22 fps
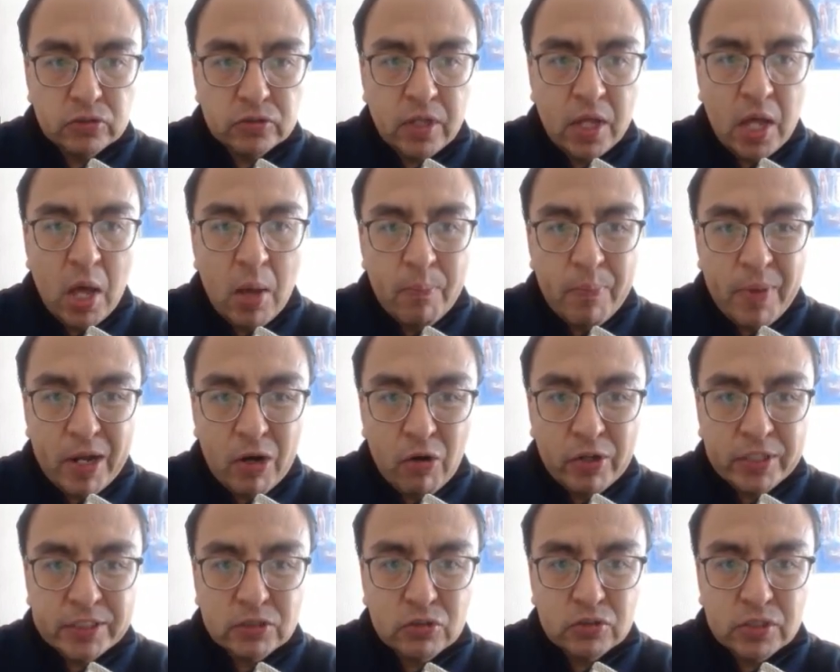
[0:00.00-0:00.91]
pero
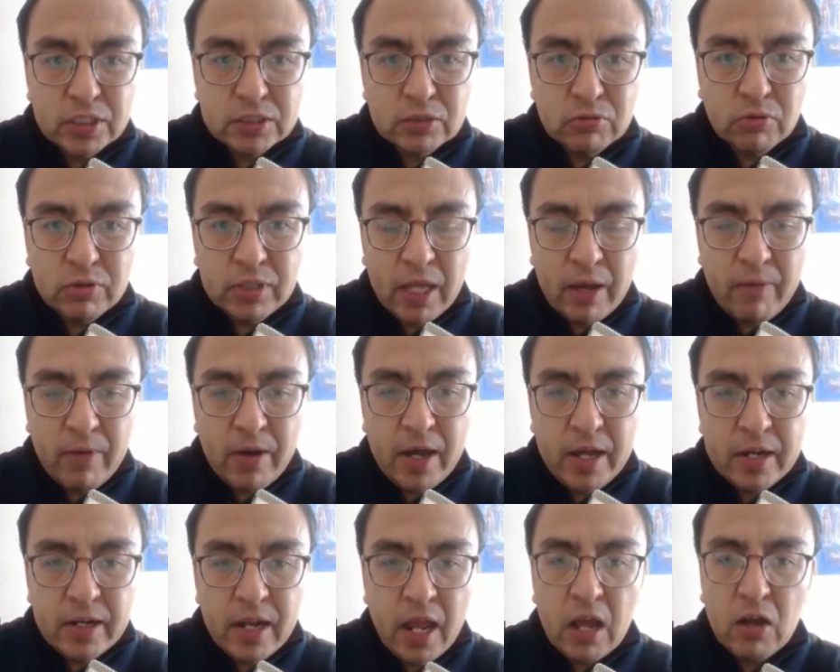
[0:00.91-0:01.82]
estos resultaban
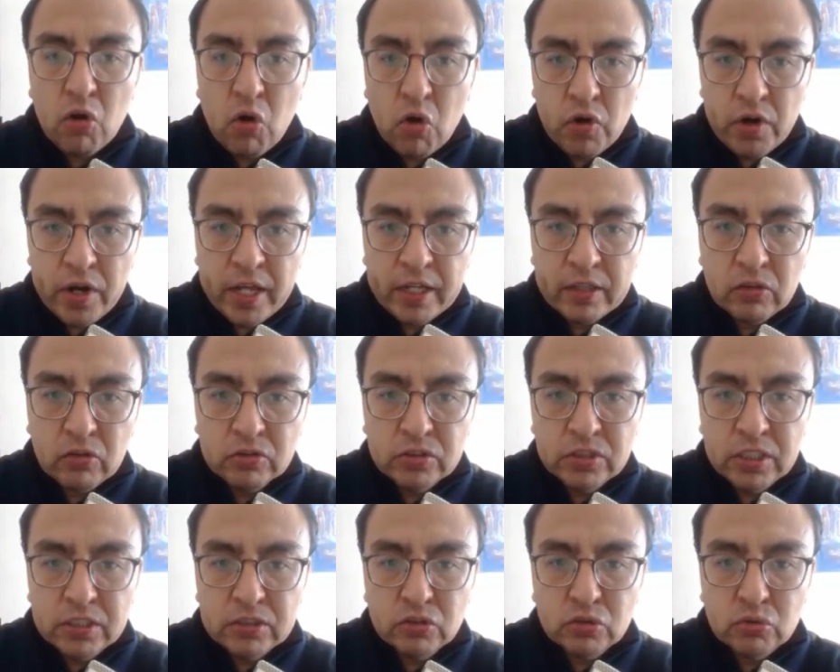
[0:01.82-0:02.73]
correctos en
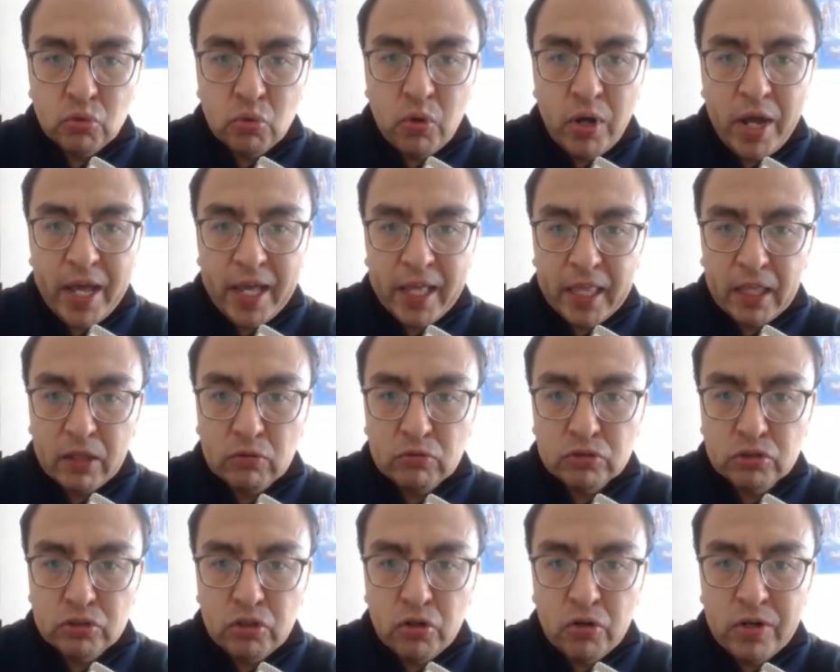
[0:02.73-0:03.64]
su
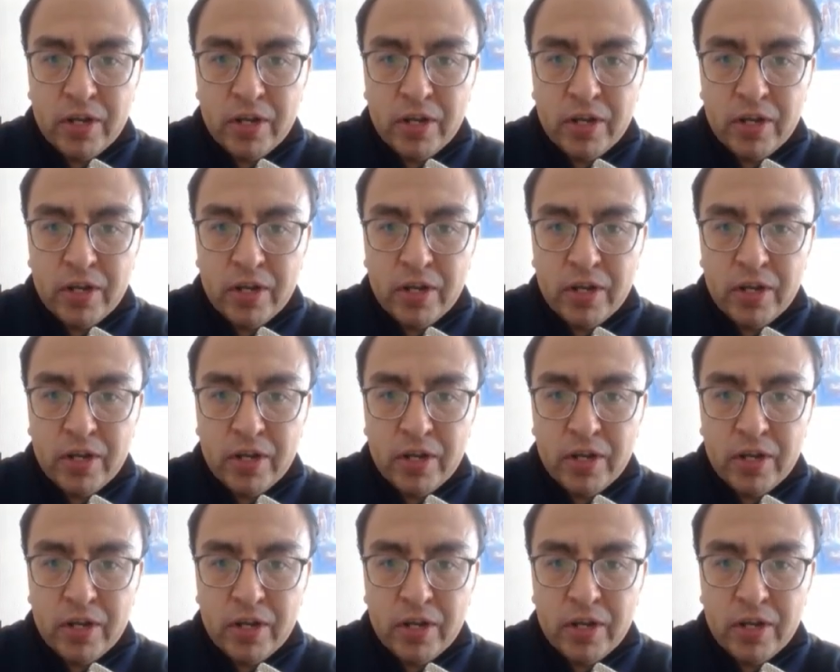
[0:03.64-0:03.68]
ejecución